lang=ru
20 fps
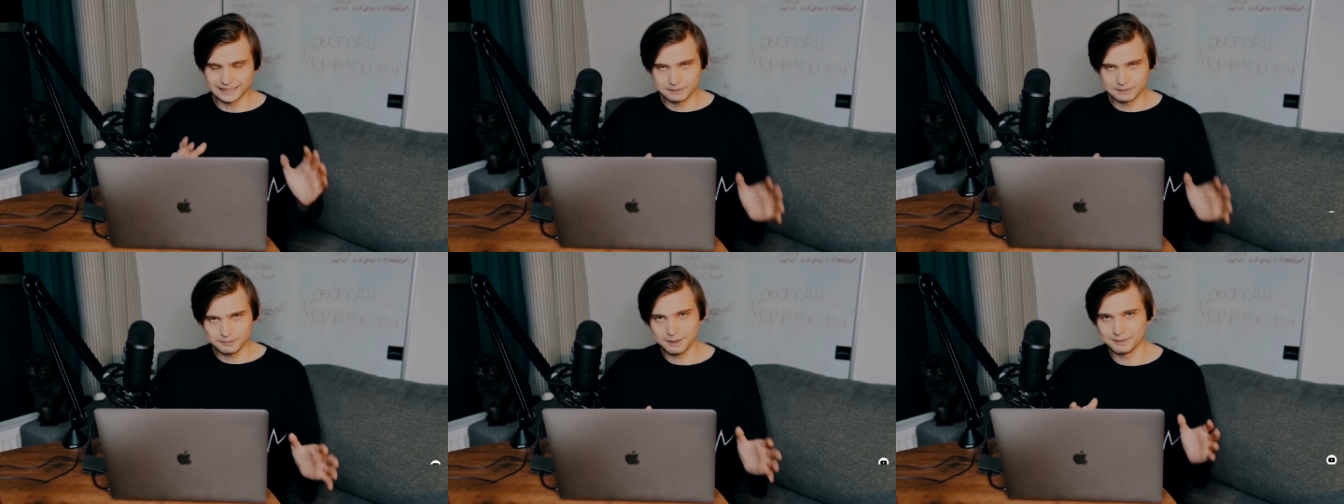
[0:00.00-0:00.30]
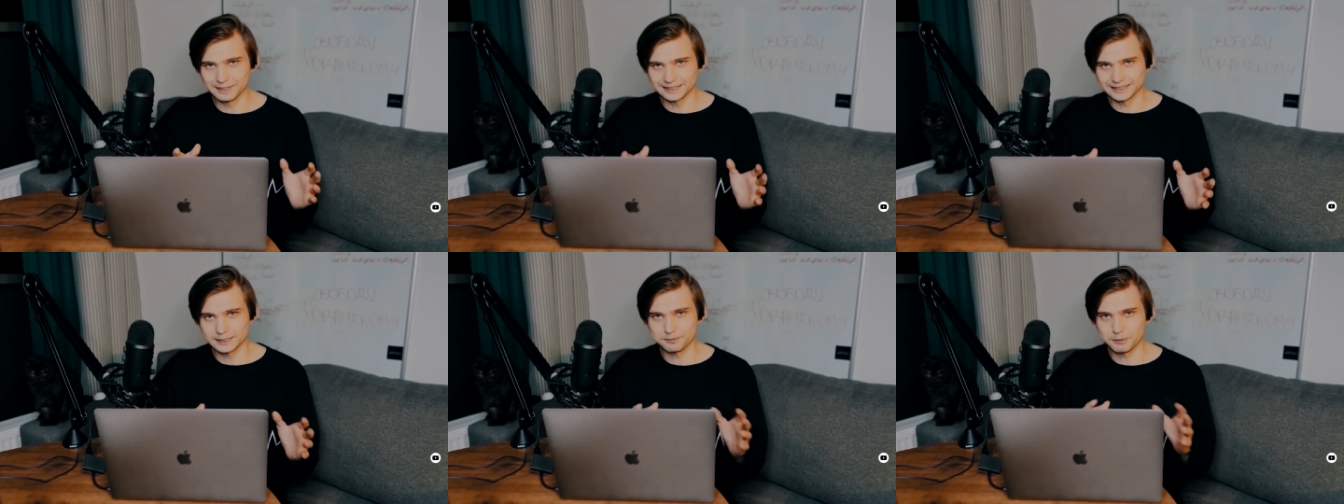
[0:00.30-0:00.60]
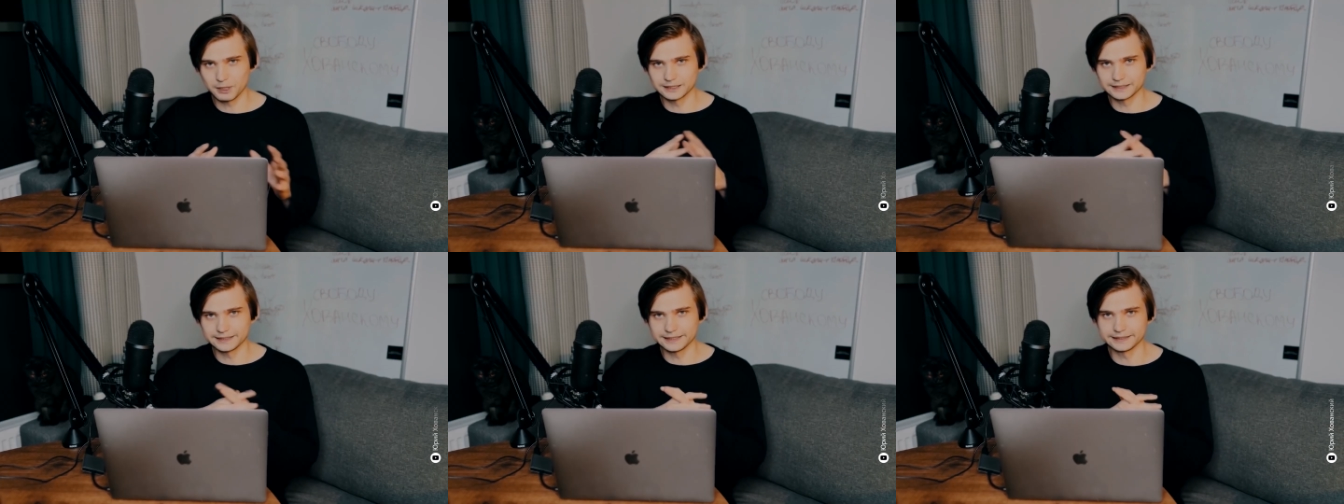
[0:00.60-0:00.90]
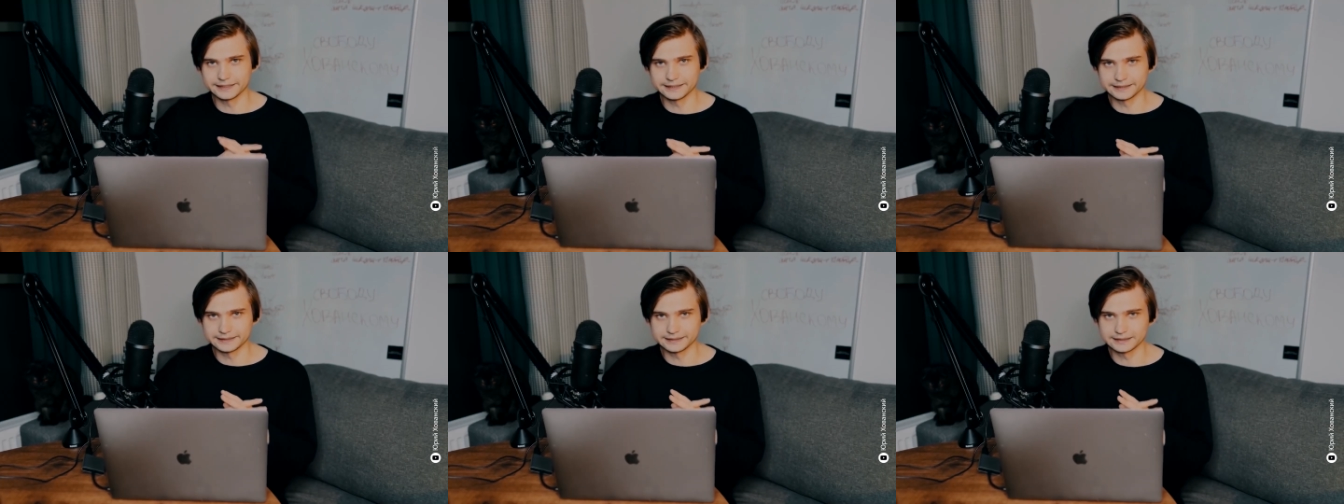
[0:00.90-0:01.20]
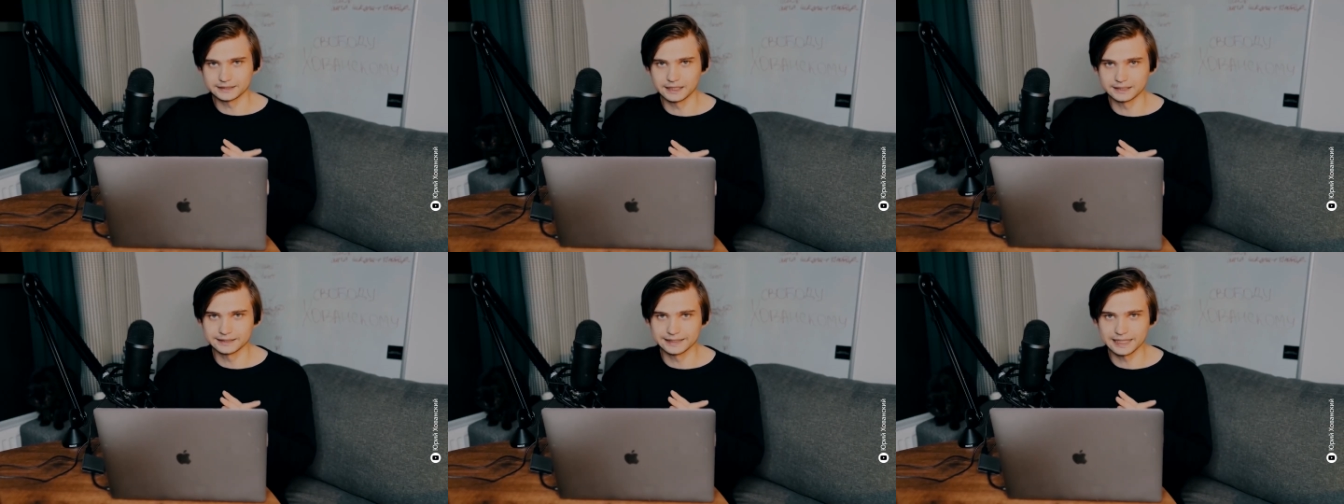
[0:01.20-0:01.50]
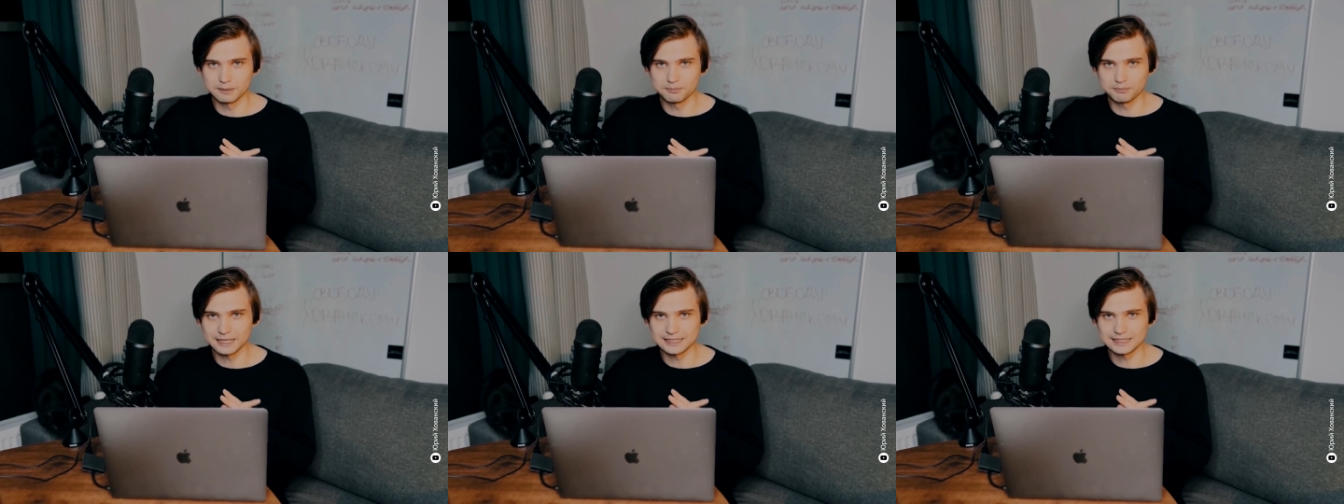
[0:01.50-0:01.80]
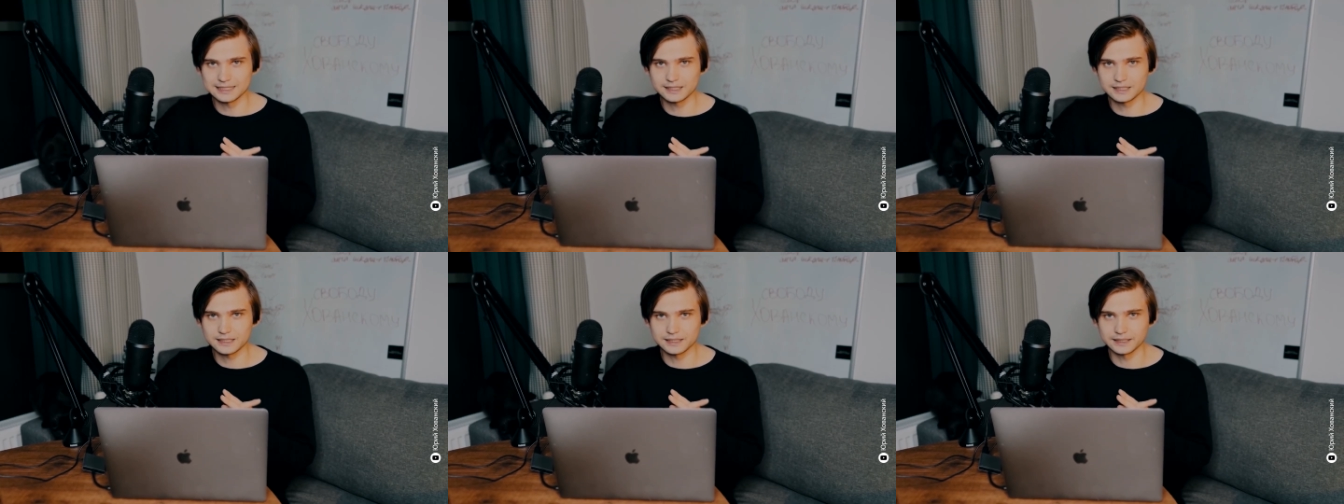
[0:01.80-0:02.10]
На момент исполнения данной
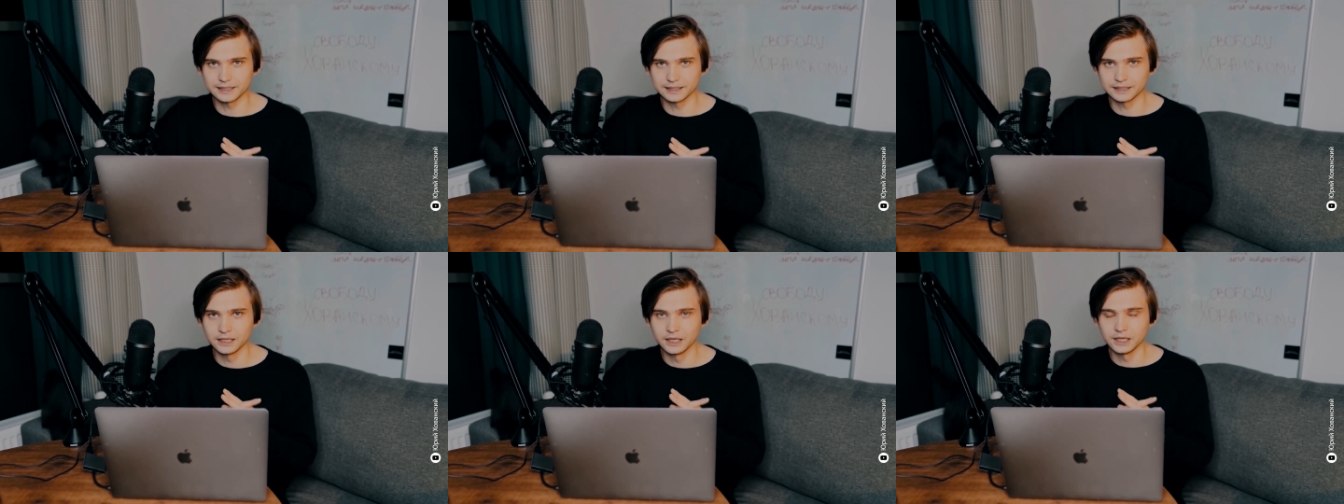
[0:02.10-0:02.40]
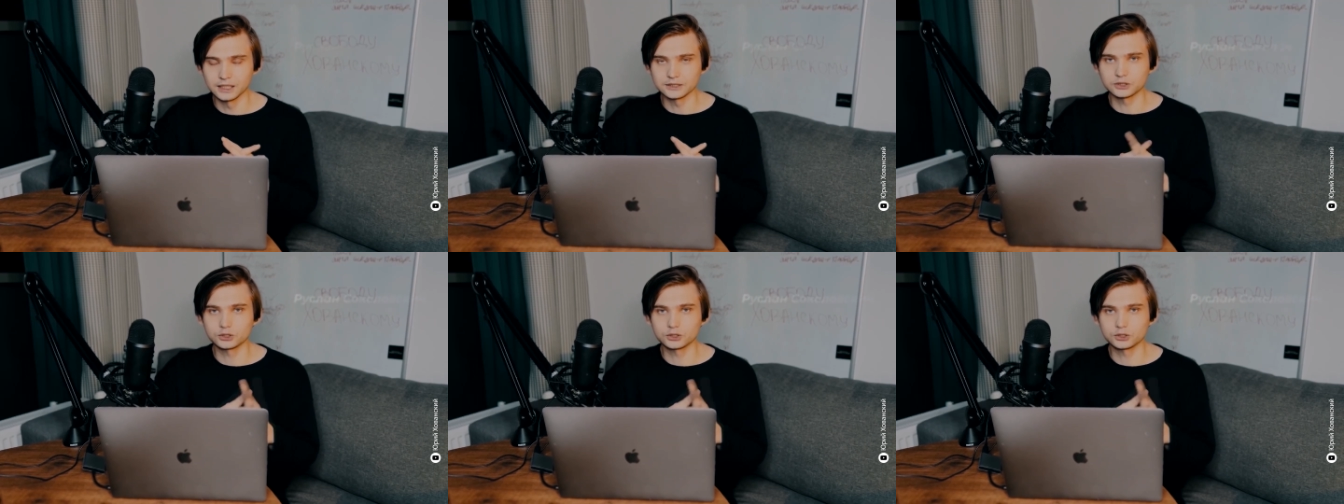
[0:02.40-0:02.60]
композиции